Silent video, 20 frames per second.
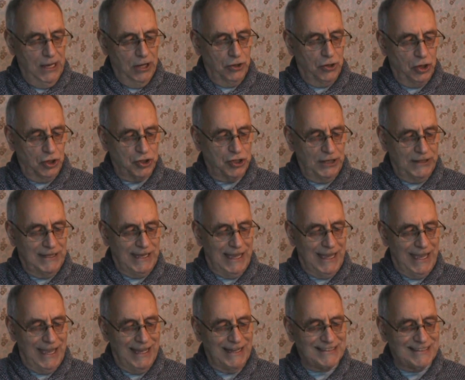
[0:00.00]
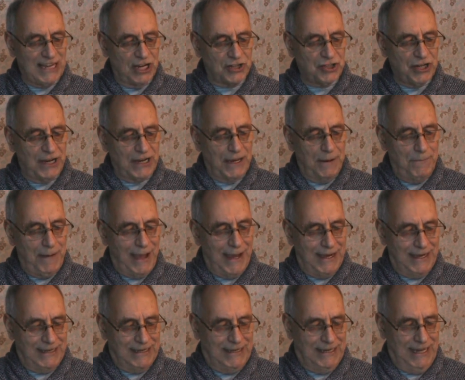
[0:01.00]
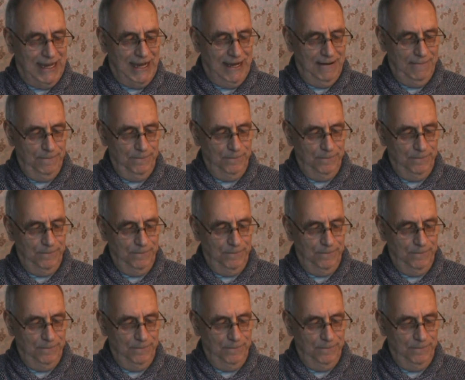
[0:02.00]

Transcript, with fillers: que j'étais exagérément inquiet.